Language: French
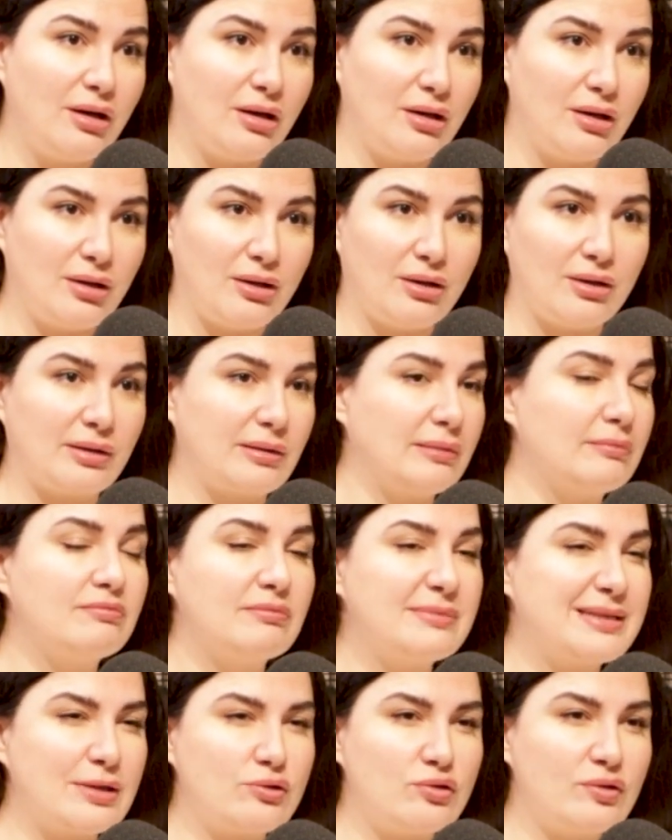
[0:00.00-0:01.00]
Euh,
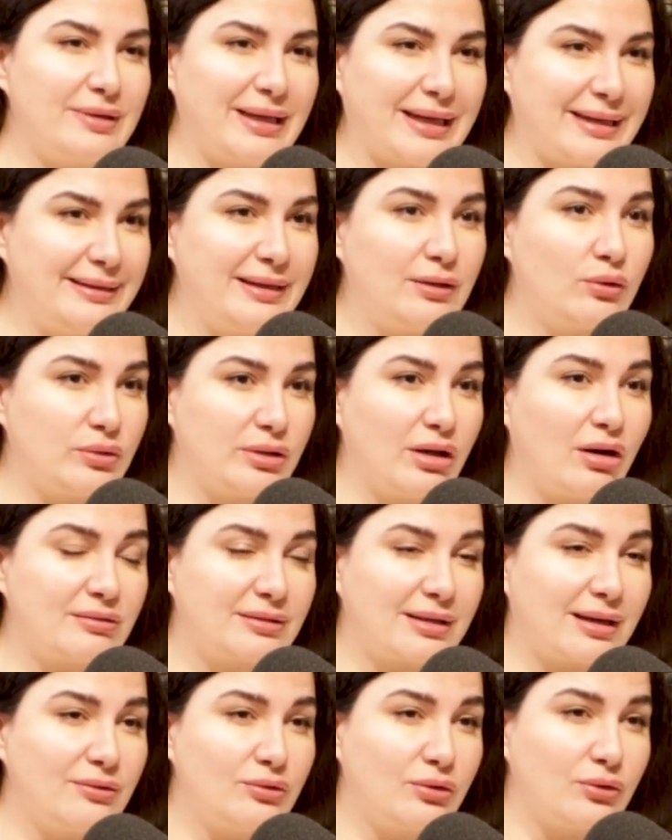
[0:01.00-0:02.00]
c'est une technique qu'on est en
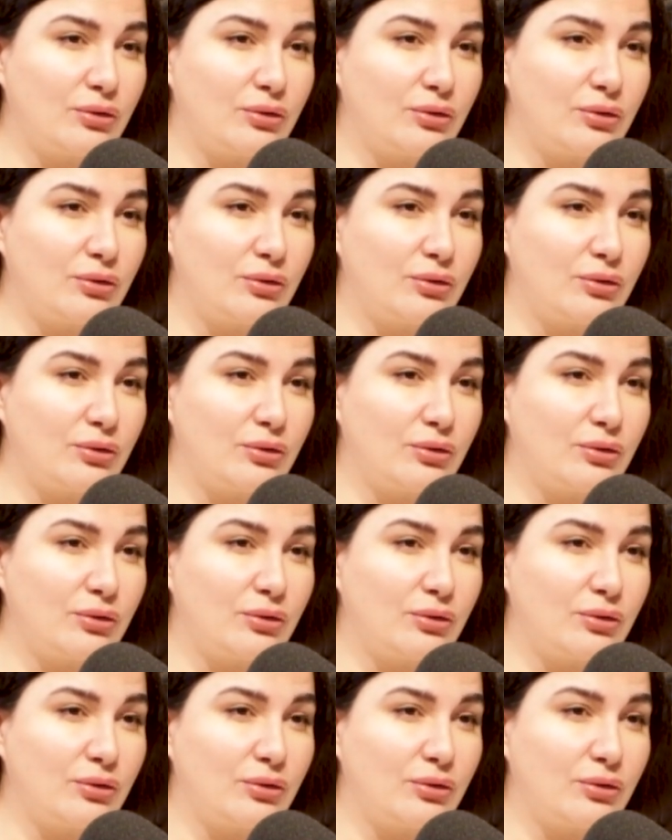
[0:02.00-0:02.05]
train